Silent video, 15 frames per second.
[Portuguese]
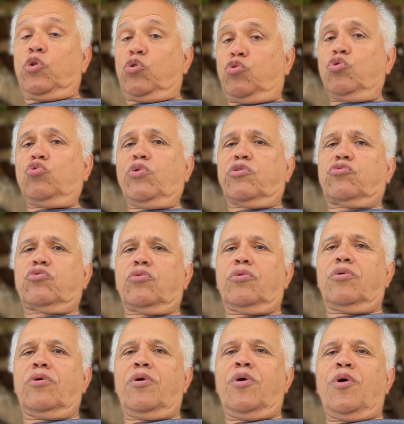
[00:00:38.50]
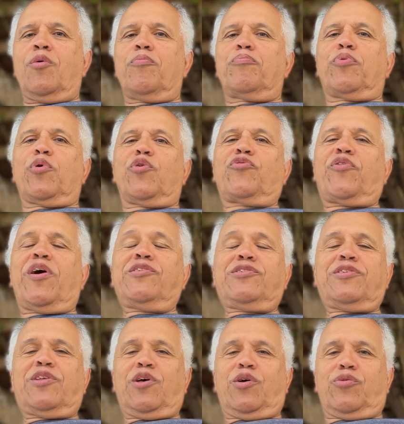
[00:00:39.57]
Tudo isso provém
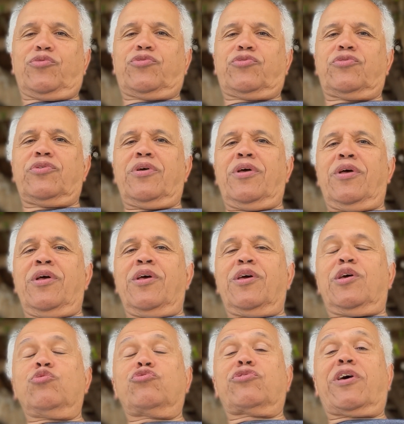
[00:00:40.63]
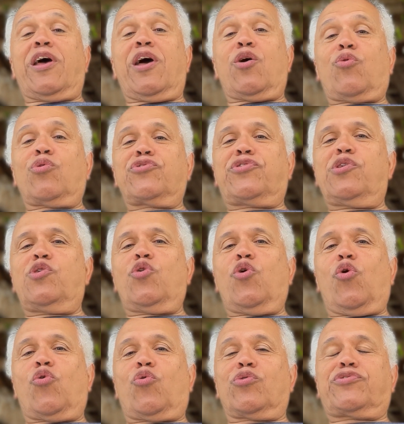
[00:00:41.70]
de Deus, que nos
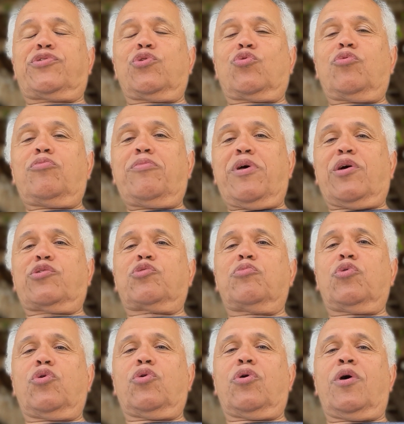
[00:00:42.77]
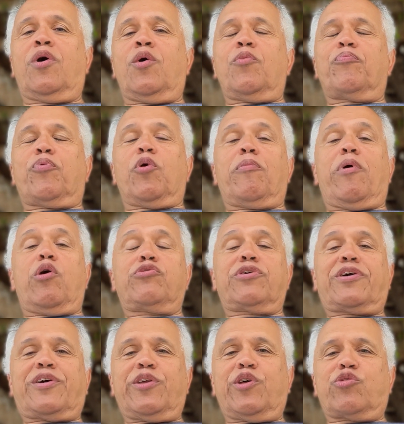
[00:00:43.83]
reconciliou consigo mesmo por meio de
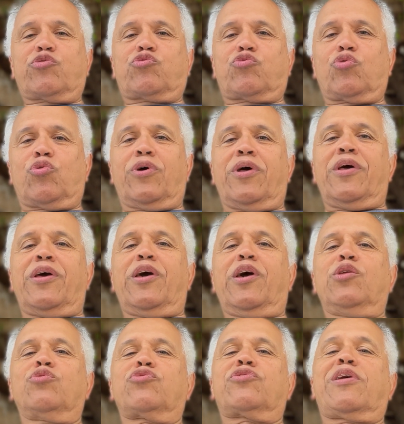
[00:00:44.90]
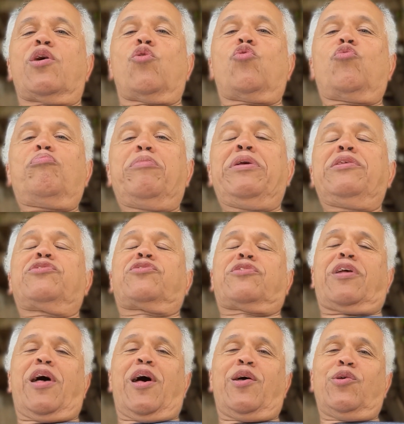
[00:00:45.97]
Cristo e nos deu o
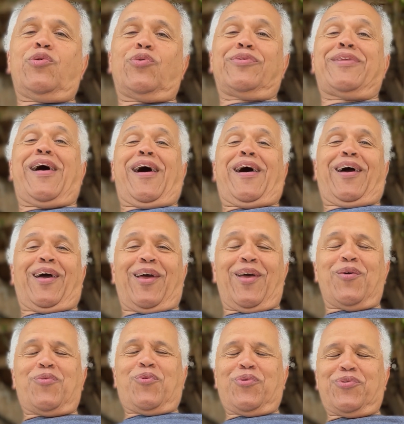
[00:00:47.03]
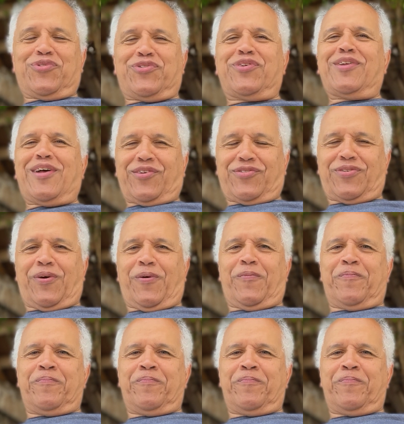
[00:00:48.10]
ministério da reconciliação.